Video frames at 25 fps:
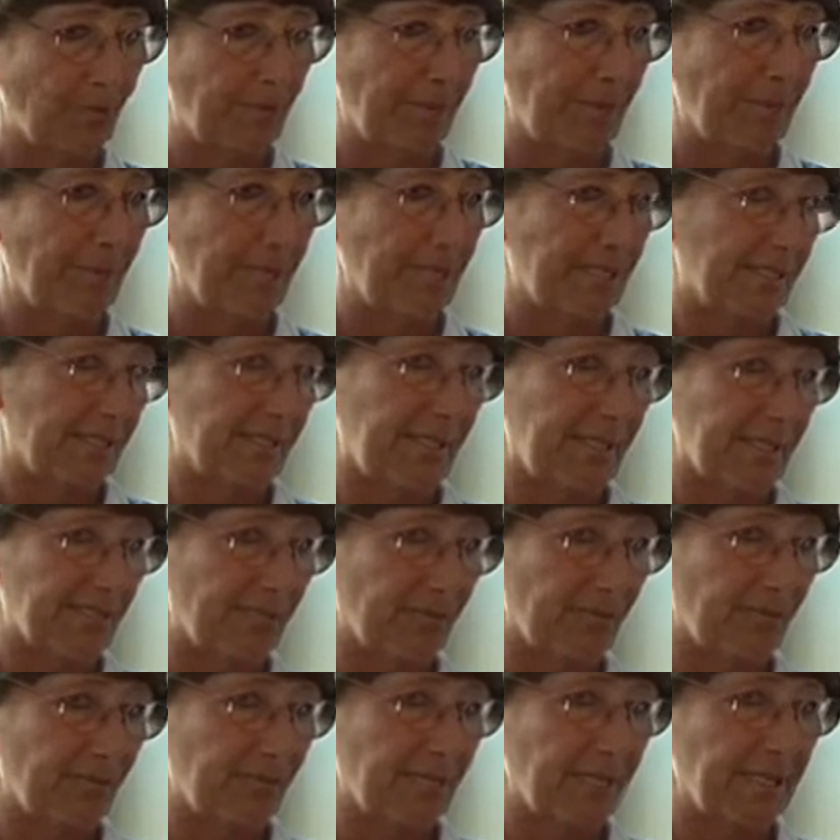per me
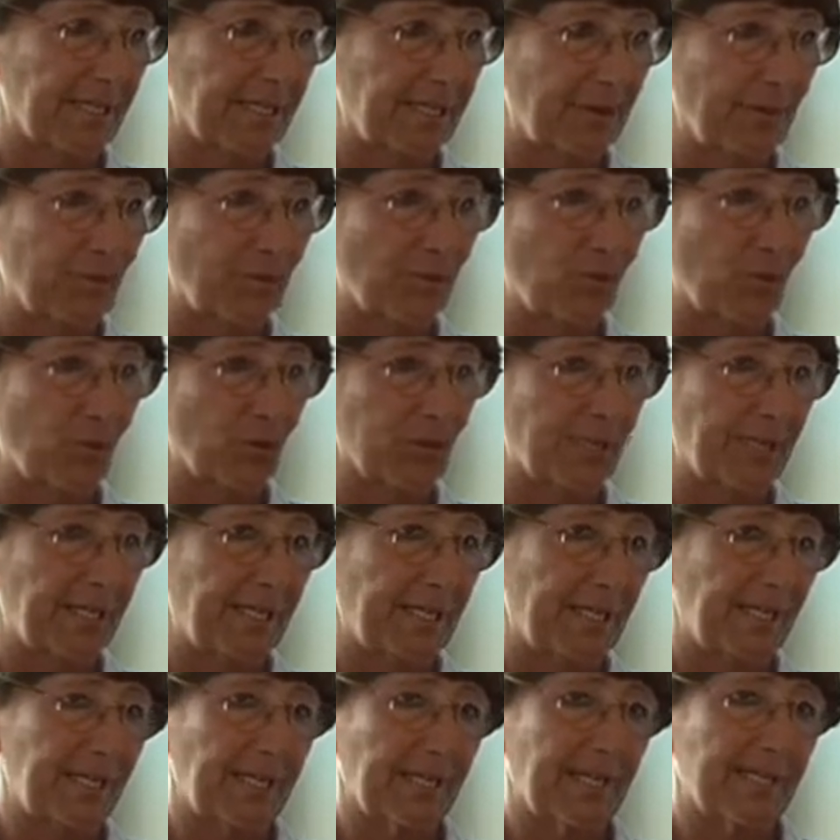stesso, perché
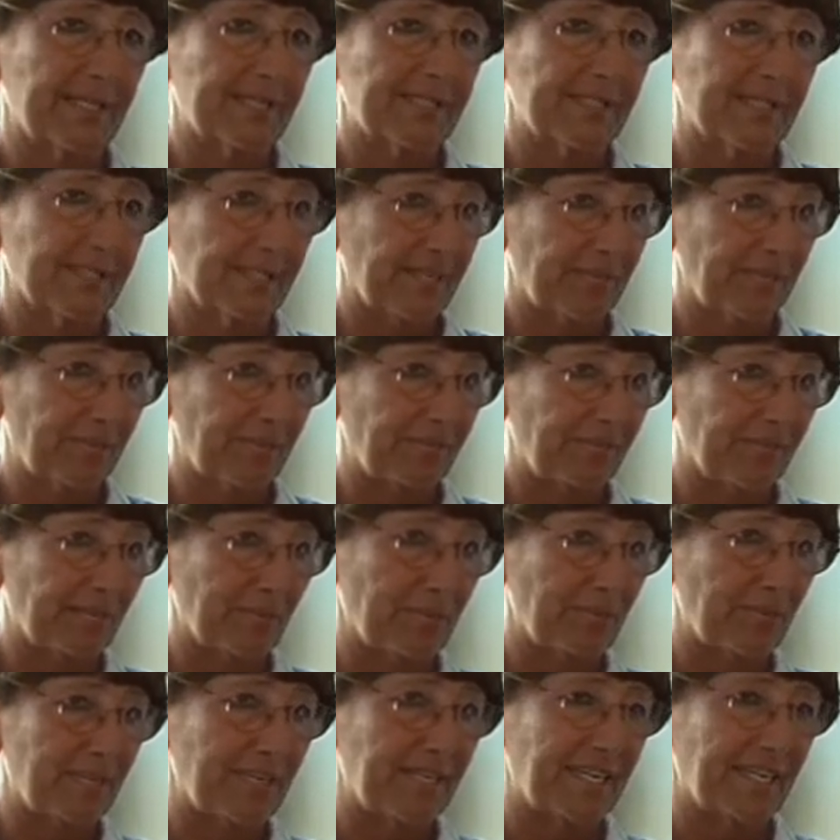poter
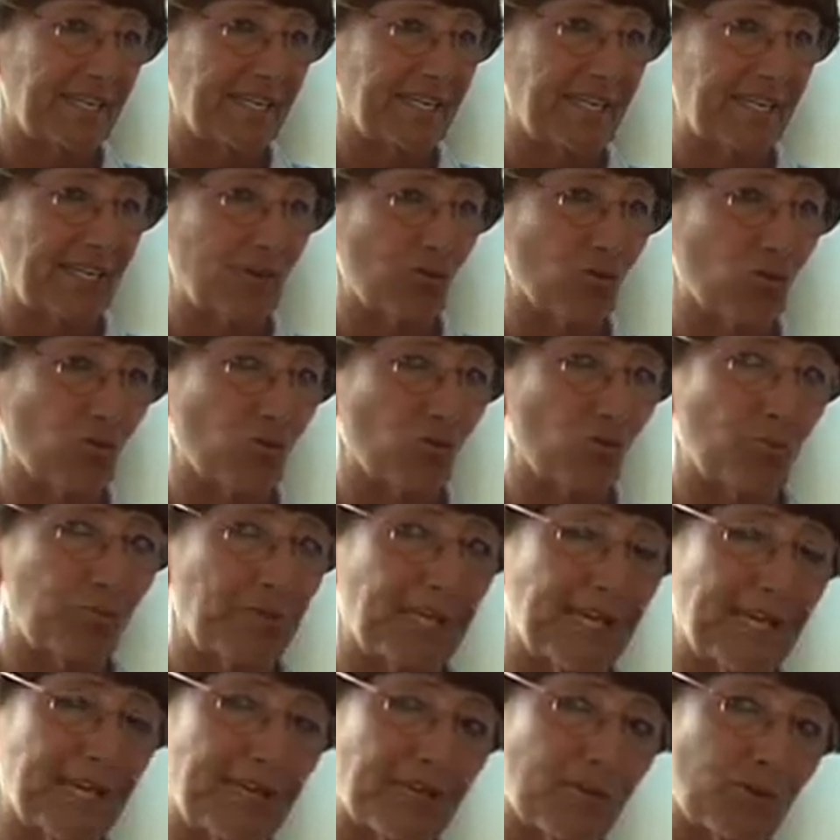scrivere, mettere nero su
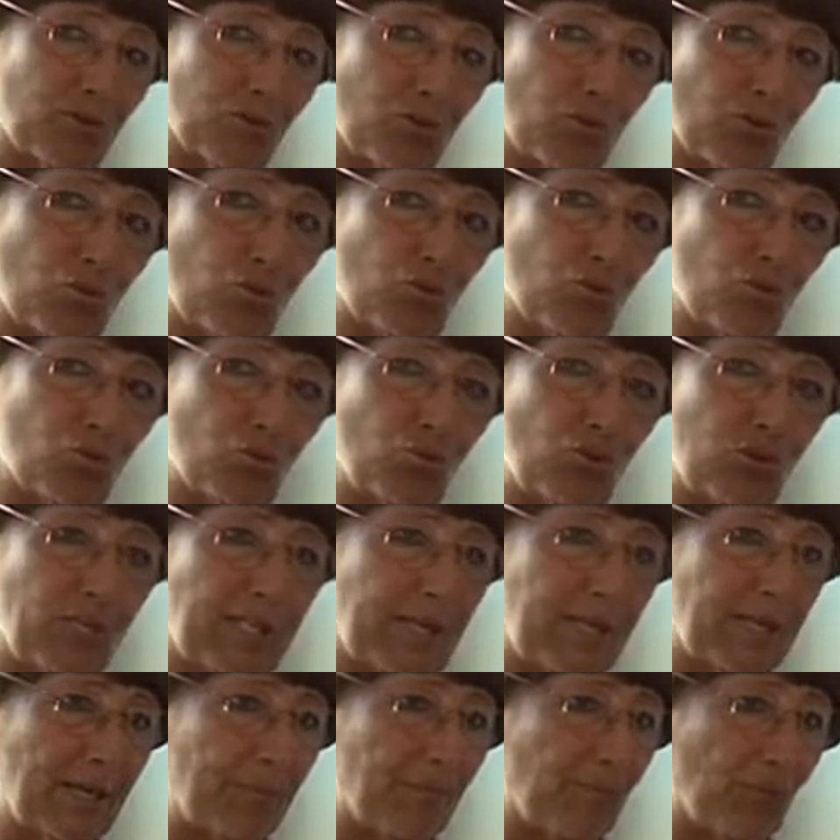bianco
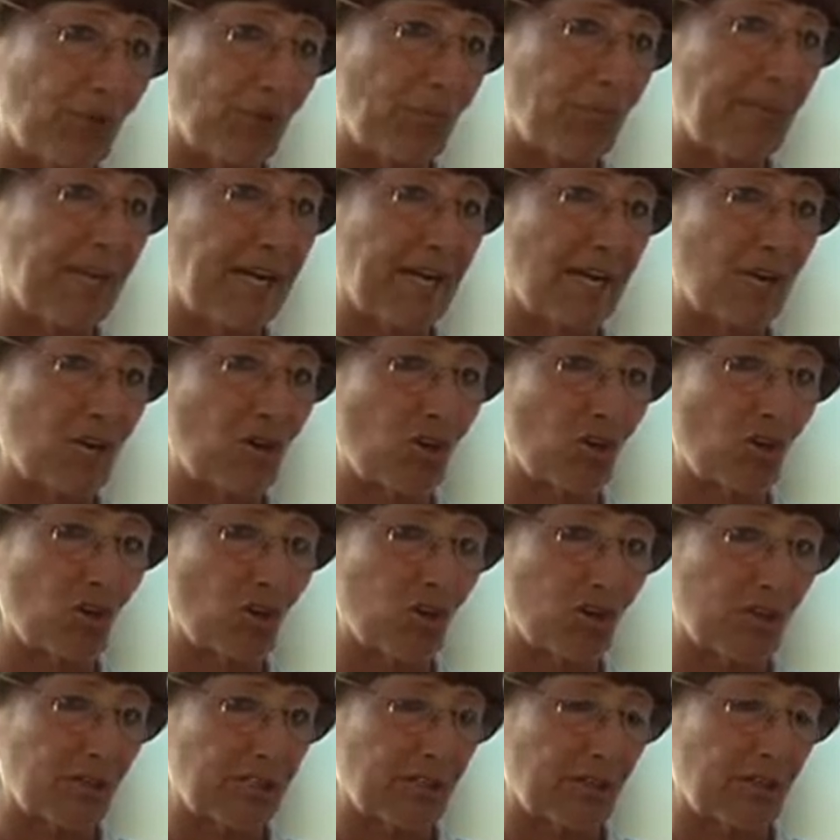tutte le proprie
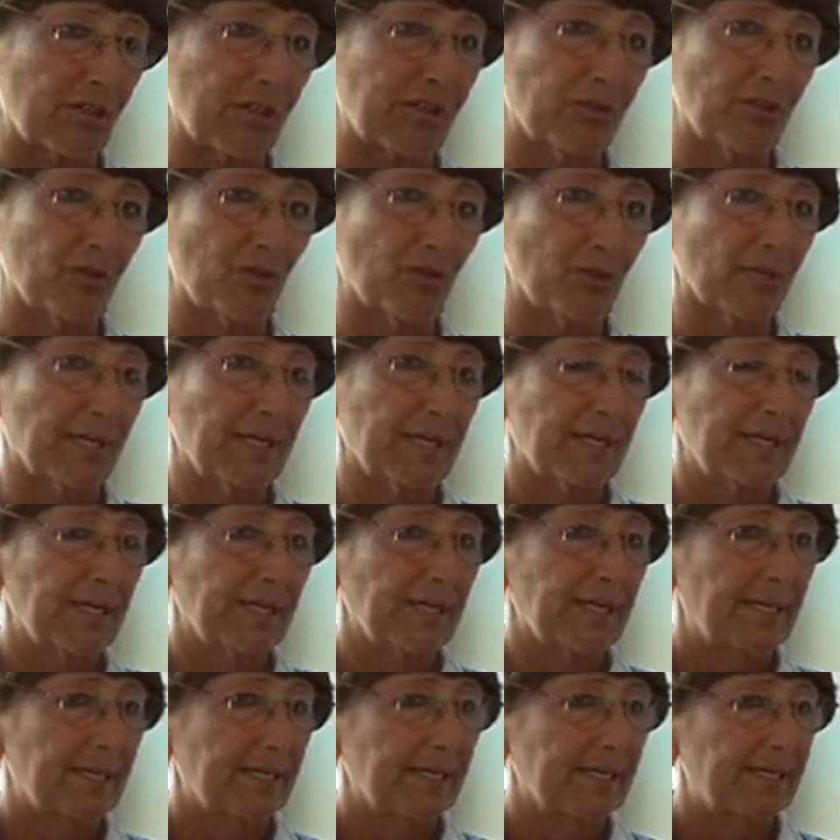angosce quando
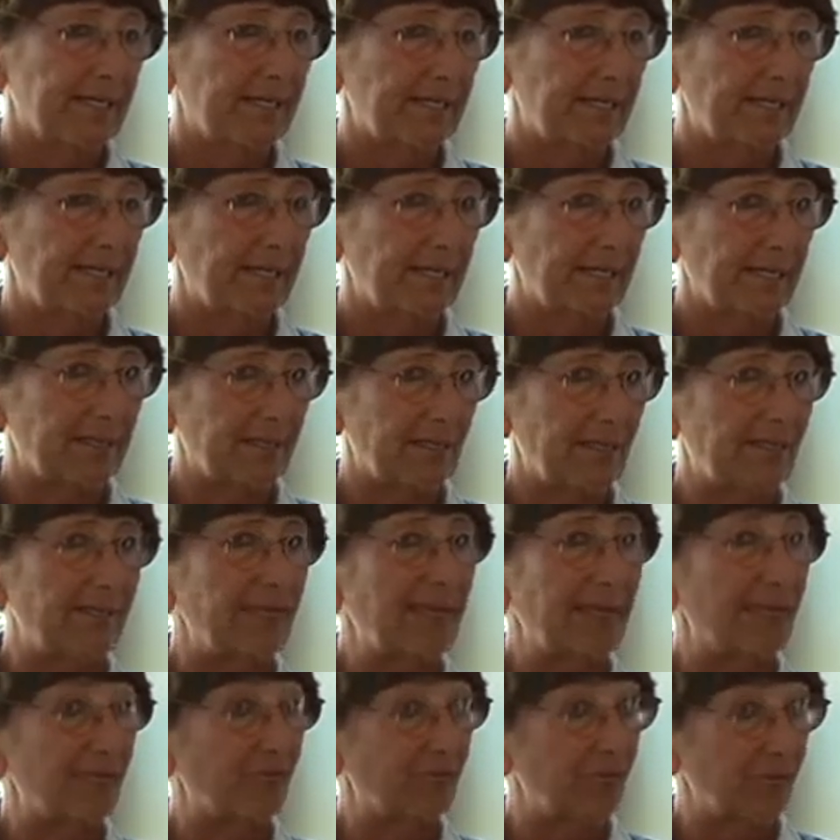si
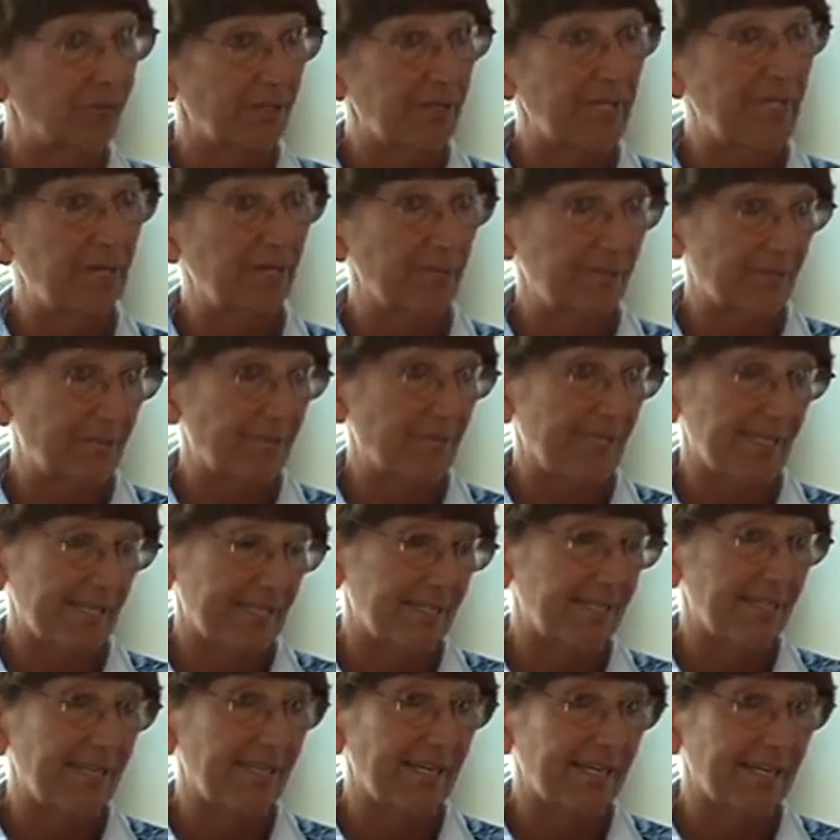deve affrontare una
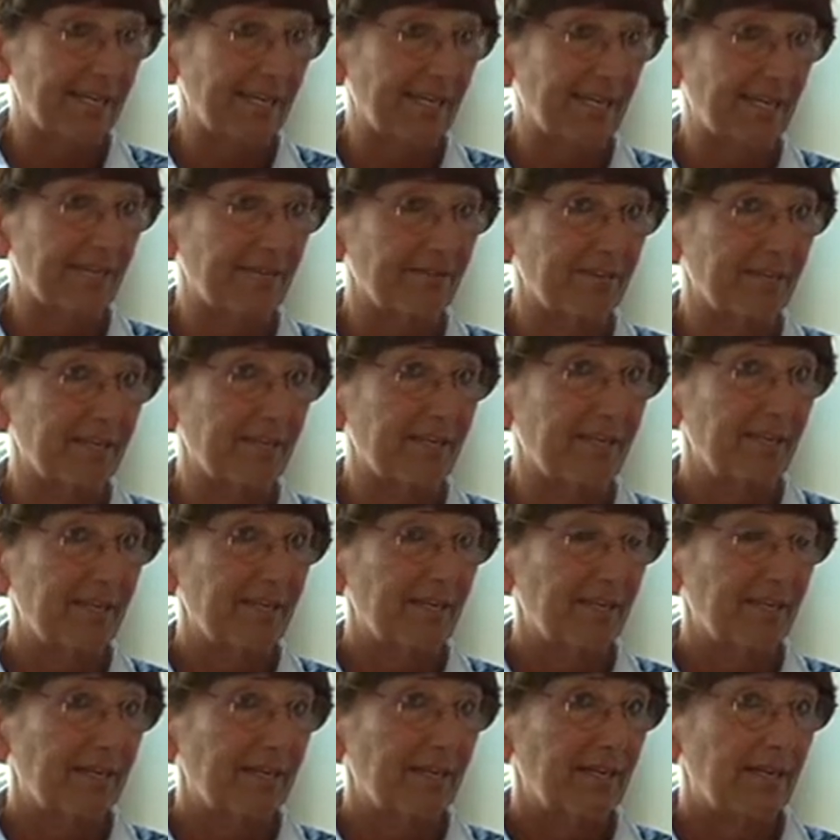malattia grave
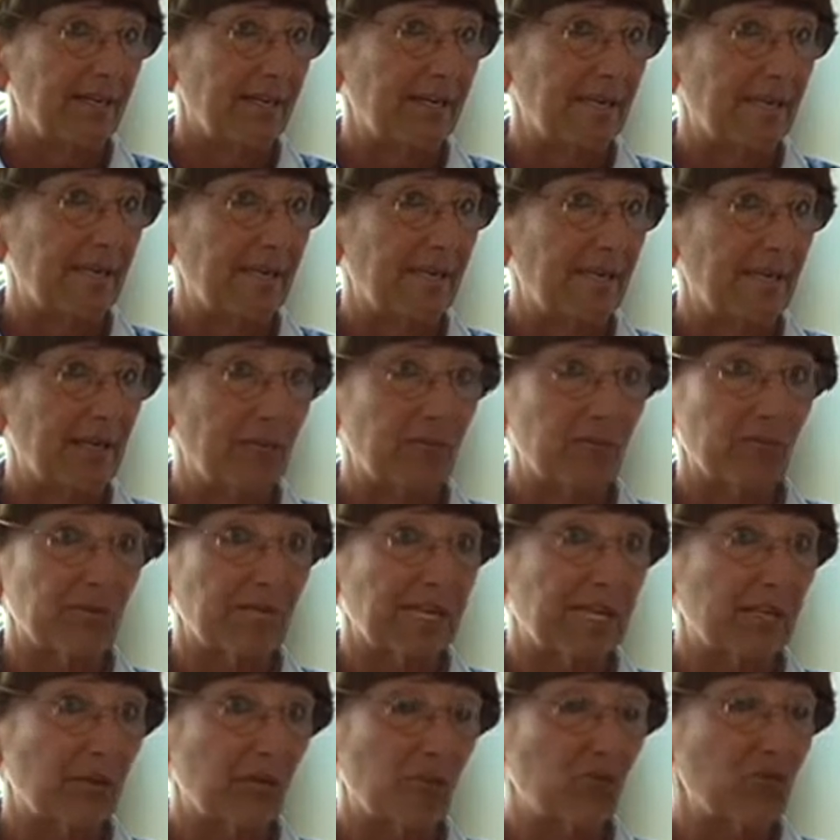è
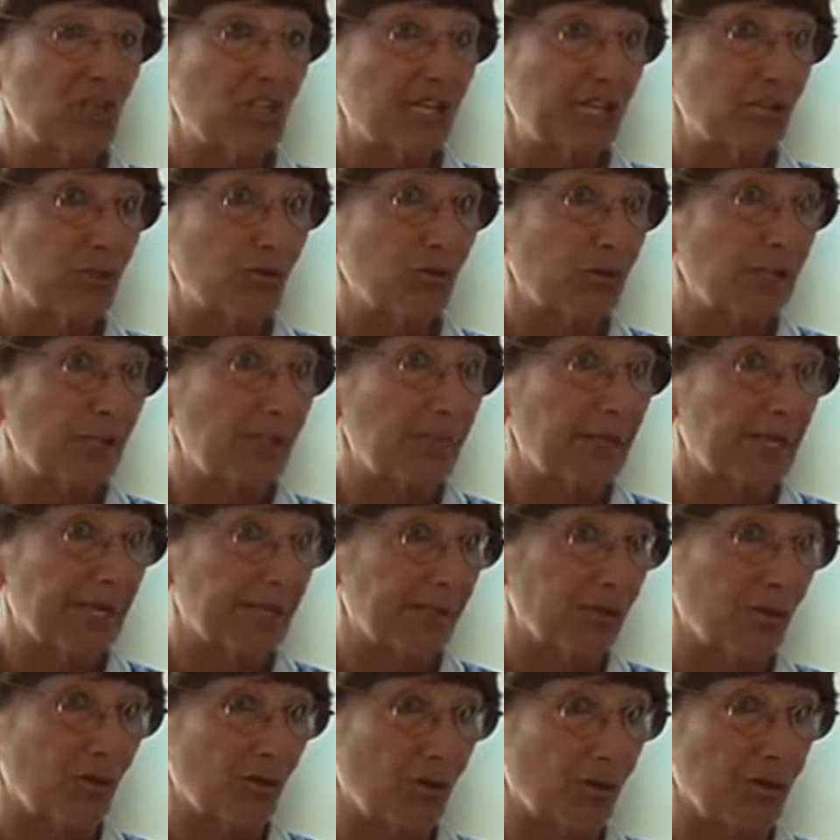una, un gesto
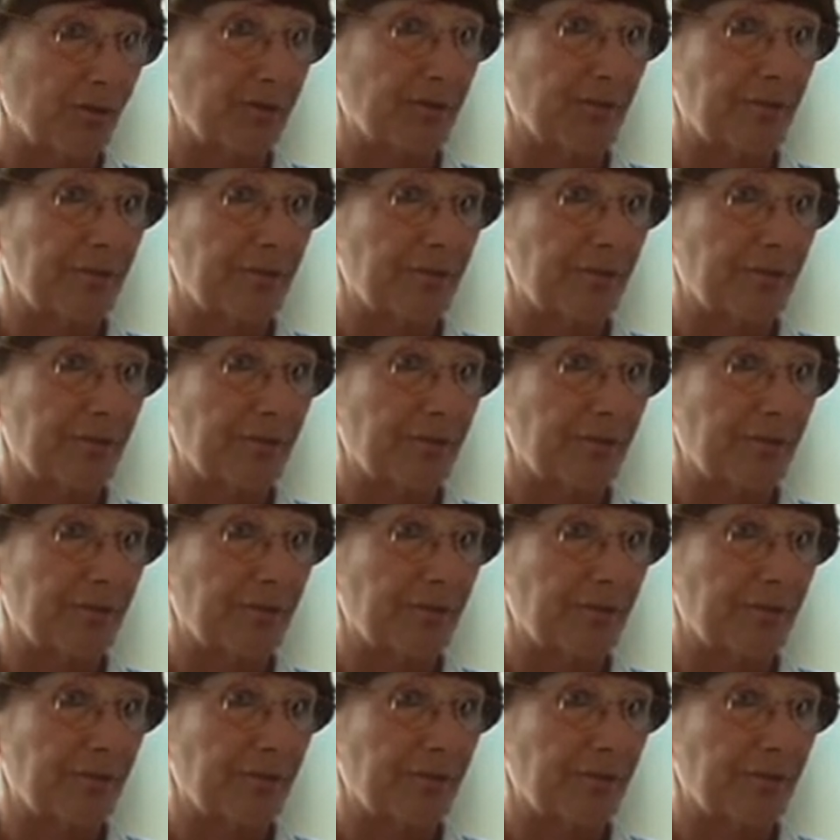liberatorio.